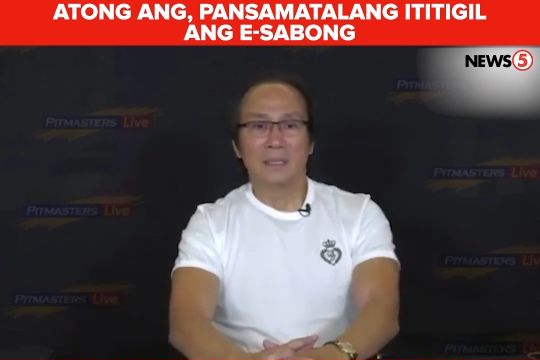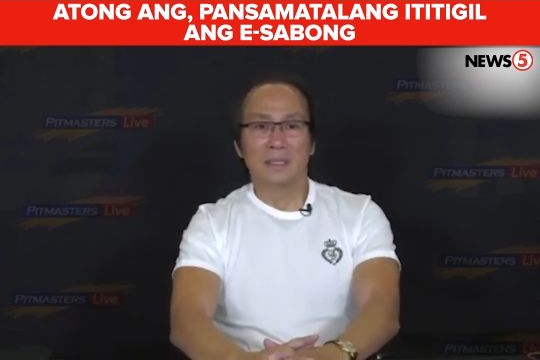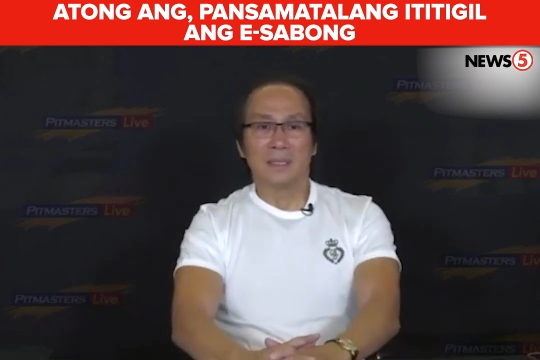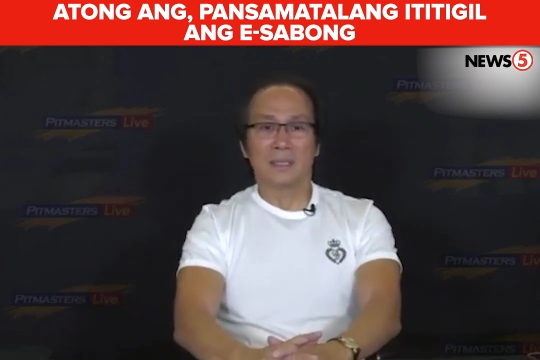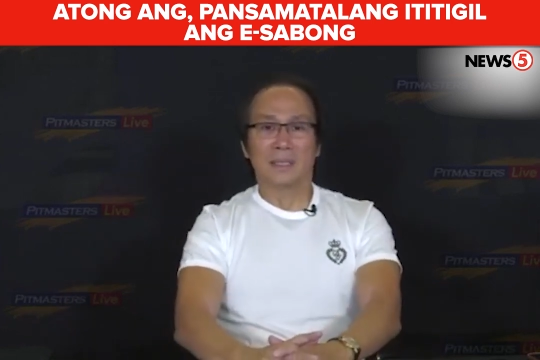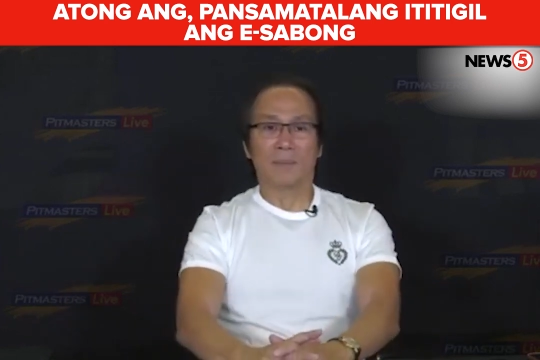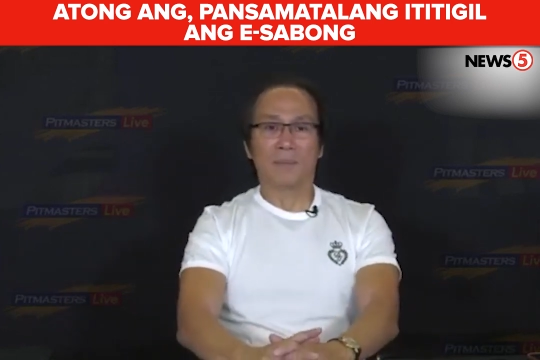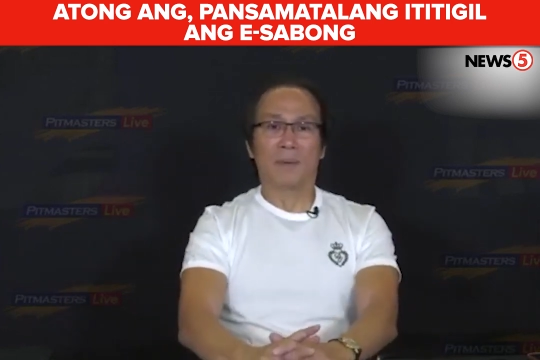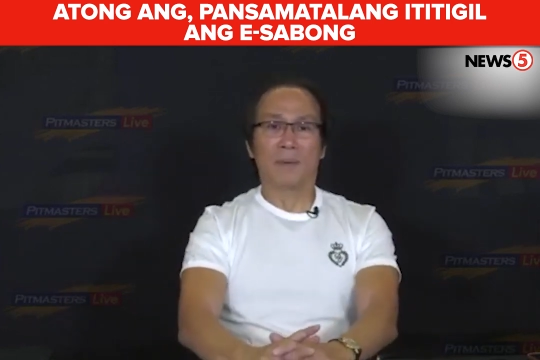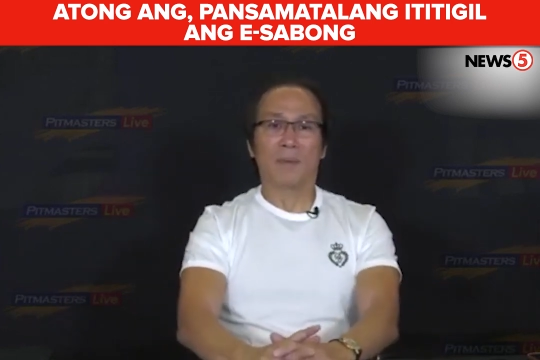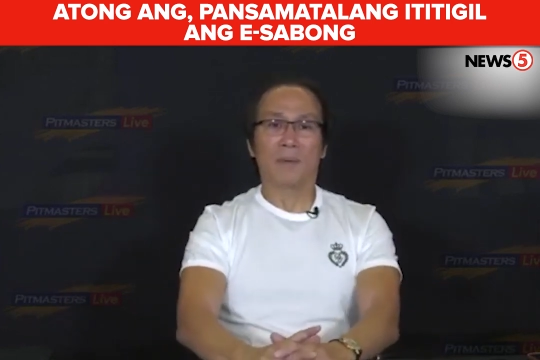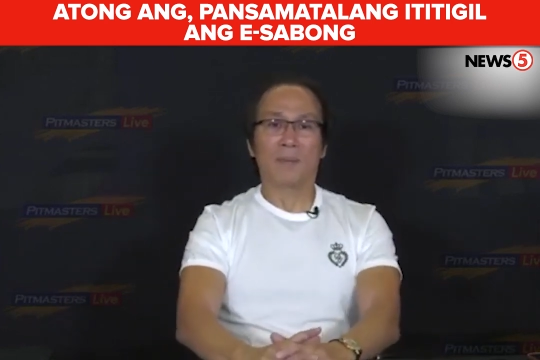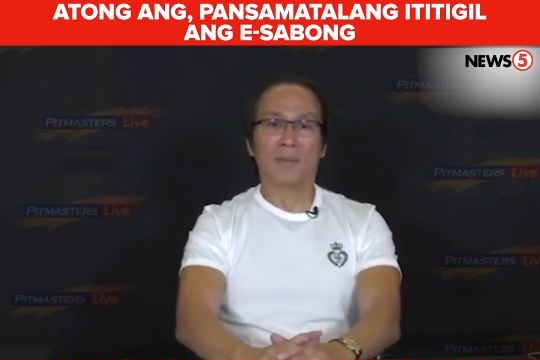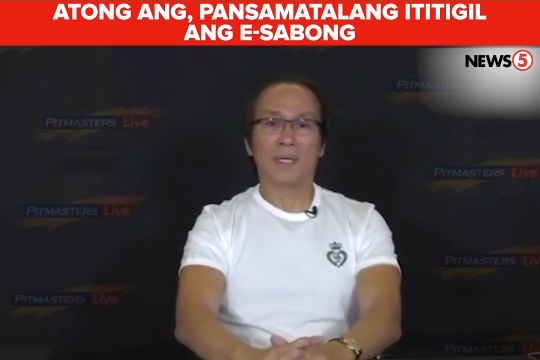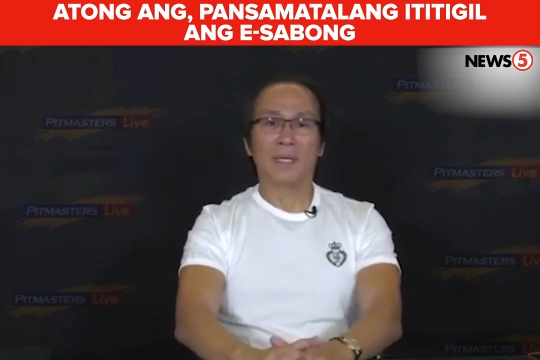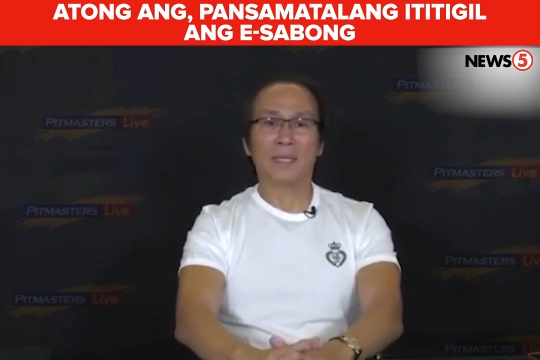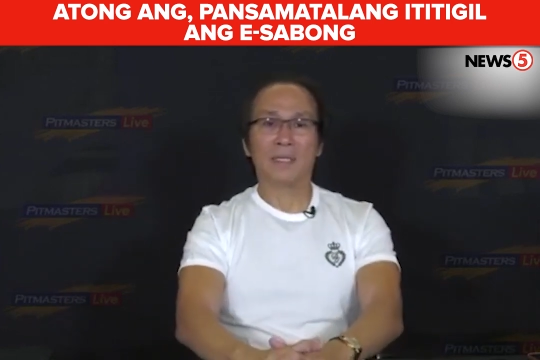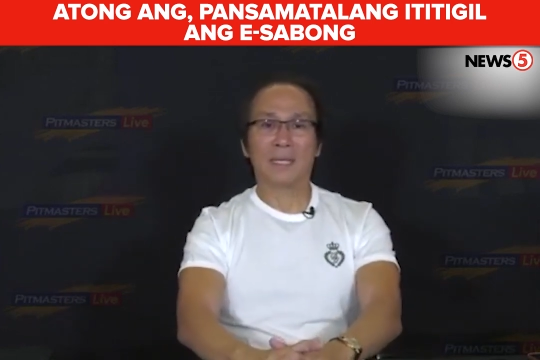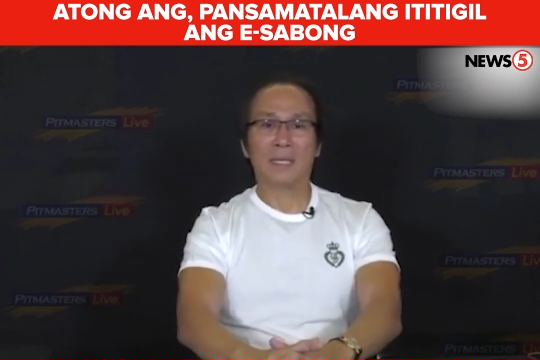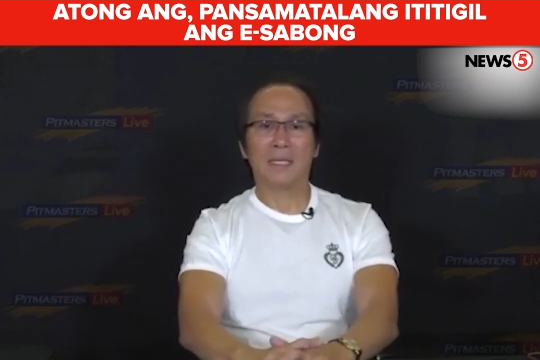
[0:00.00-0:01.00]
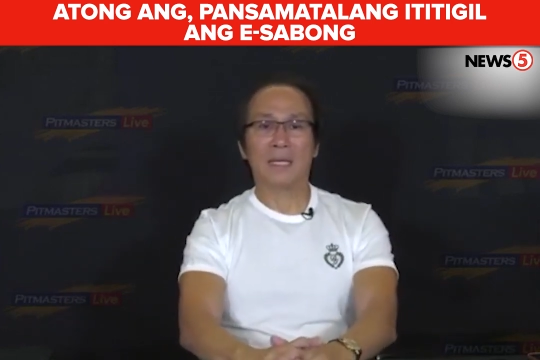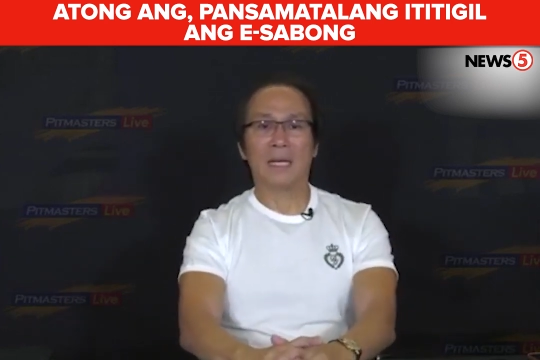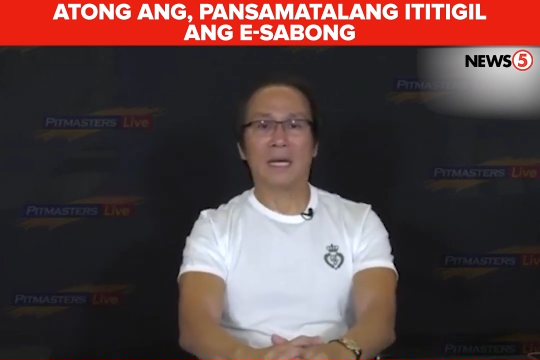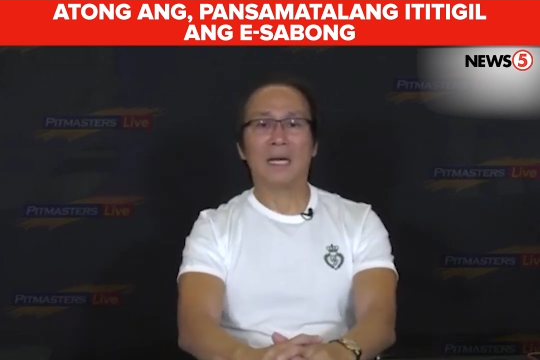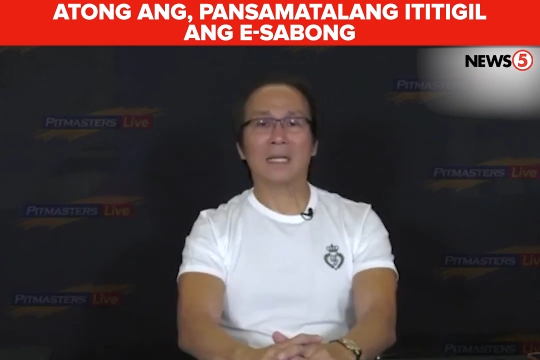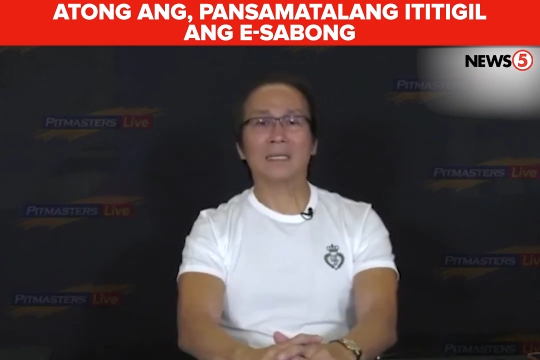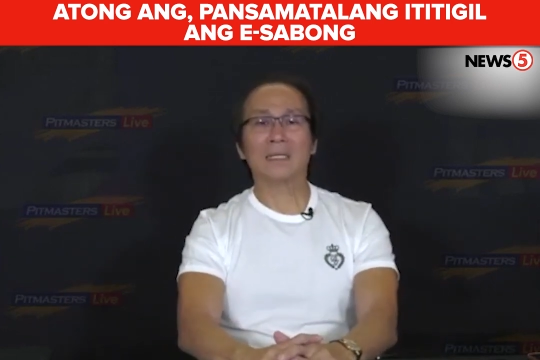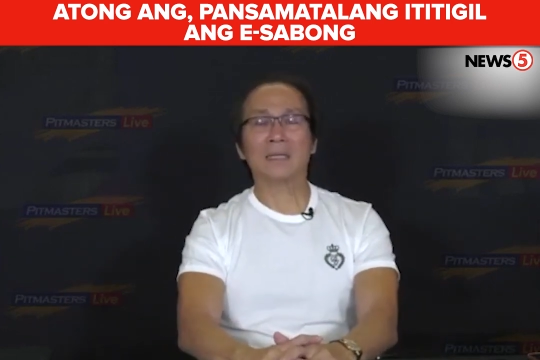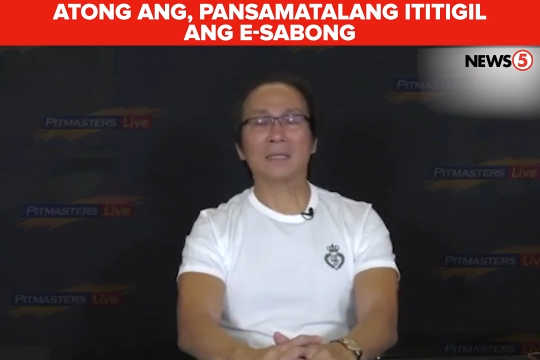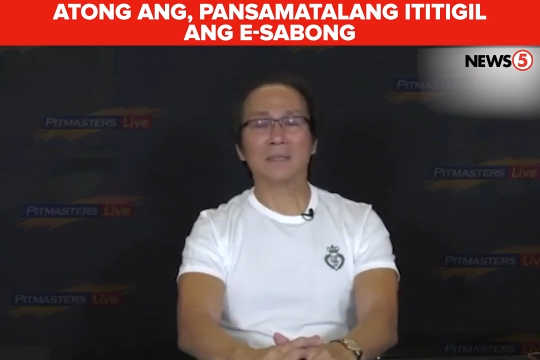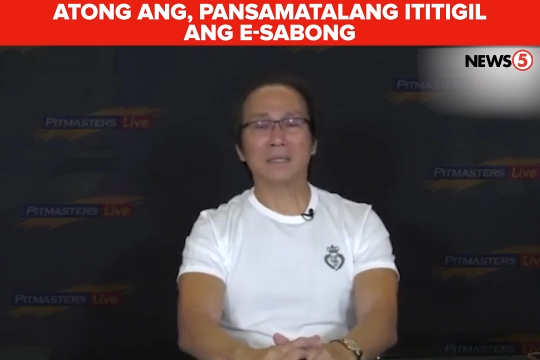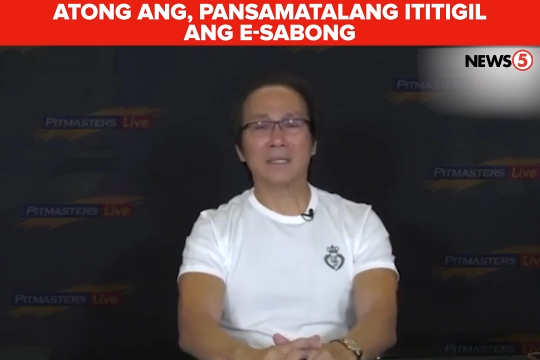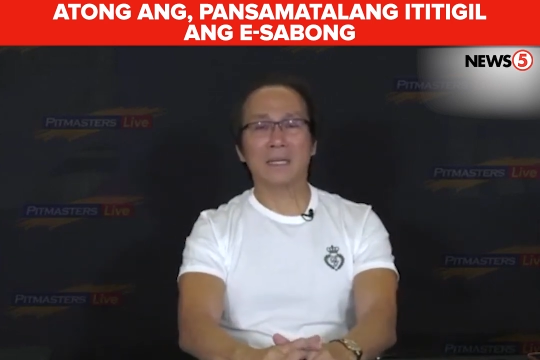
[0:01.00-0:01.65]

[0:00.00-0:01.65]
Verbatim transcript: sa pamamagitan ng, ating,